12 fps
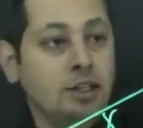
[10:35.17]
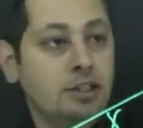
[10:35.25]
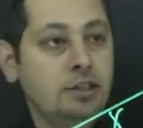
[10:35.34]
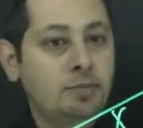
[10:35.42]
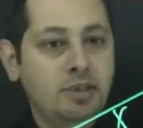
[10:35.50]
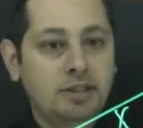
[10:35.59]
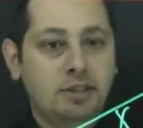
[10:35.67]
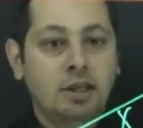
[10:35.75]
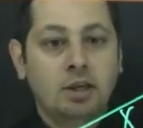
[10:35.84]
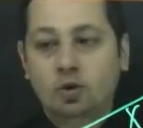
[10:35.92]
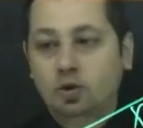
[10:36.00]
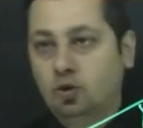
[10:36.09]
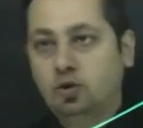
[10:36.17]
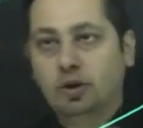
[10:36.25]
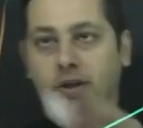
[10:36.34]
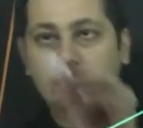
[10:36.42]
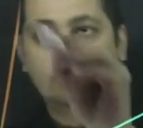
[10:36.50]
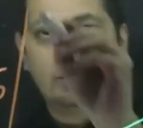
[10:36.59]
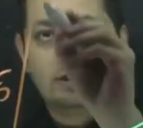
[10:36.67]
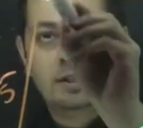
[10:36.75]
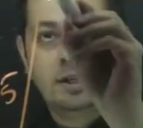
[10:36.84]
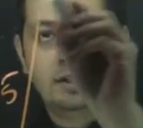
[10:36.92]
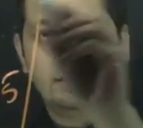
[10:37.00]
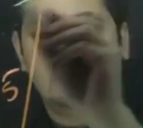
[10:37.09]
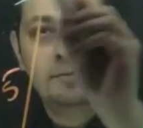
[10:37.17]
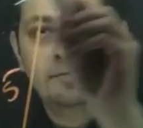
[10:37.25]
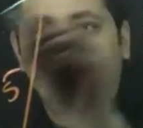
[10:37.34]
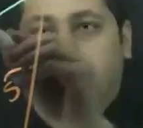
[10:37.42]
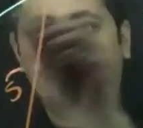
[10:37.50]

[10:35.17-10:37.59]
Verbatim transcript: Şimdi biz şurayı uzatsaydık.